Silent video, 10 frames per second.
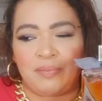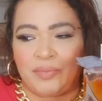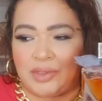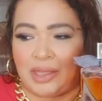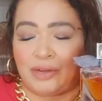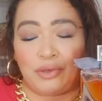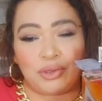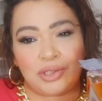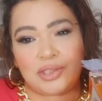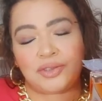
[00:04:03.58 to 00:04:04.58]
E ela falou,
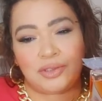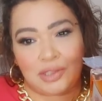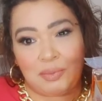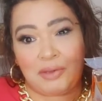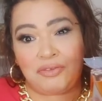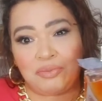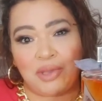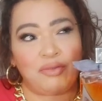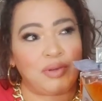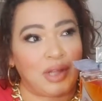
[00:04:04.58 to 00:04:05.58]
tô sentindo, que perfume
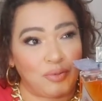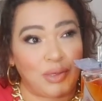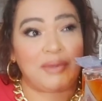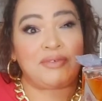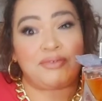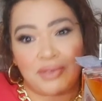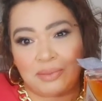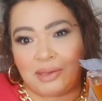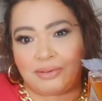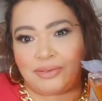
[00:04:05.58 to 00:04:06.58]
é? Eu falei, eu é Lavi,
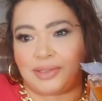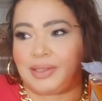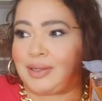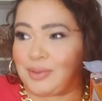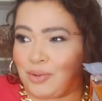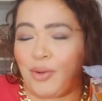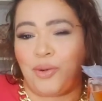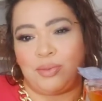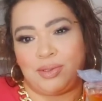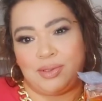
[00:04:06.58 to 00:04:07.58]
minha filha, da
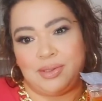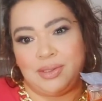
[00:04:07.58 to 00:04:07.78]
Lancôme.